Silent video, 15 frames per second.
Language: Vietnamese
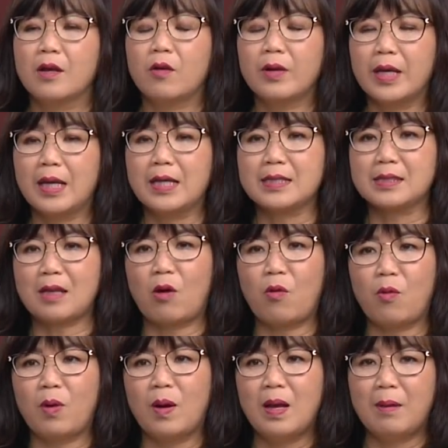có nghĩa là
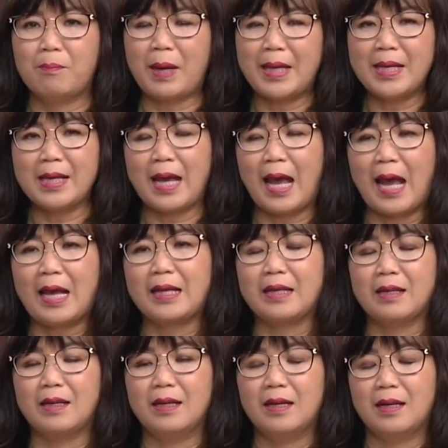sau mấy ngày
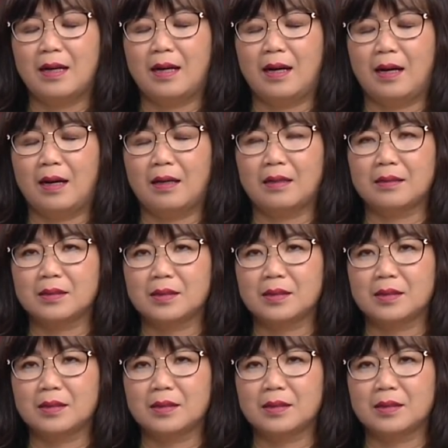à,